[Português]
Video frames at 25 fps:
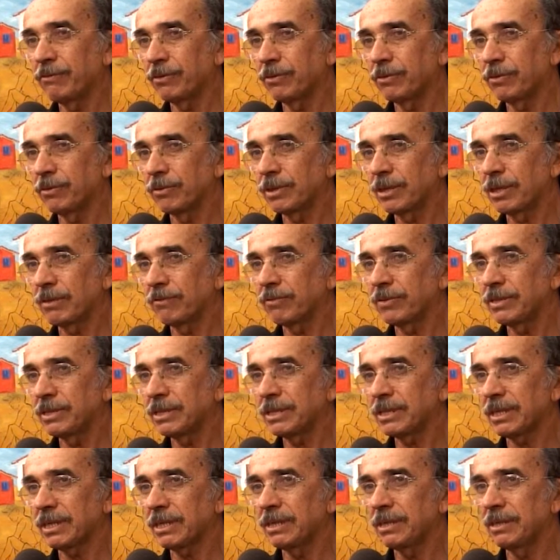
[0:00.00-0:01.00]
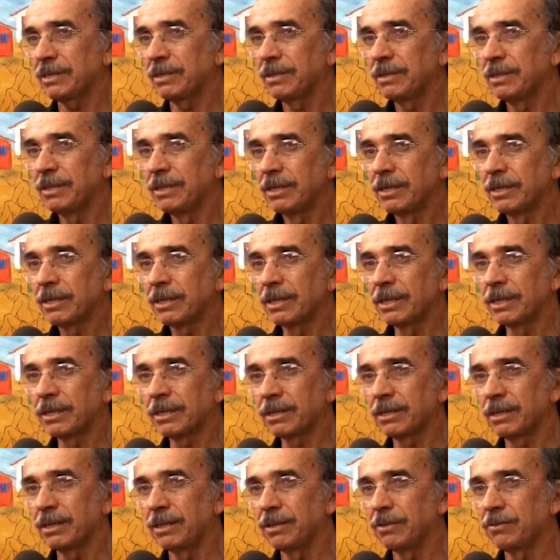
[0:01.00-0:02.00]
fotográfica e sair
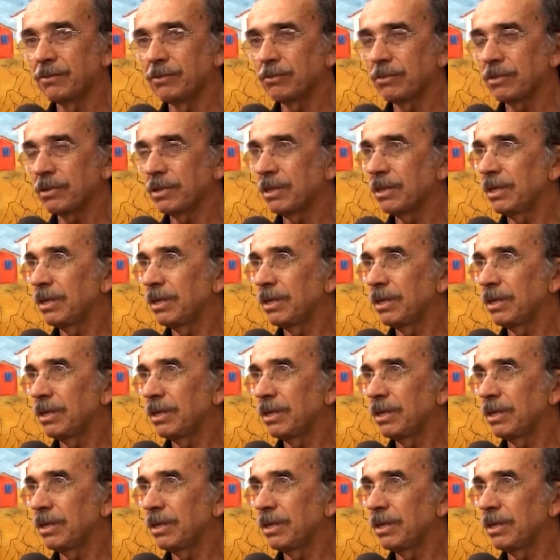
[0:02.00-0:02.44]
clicando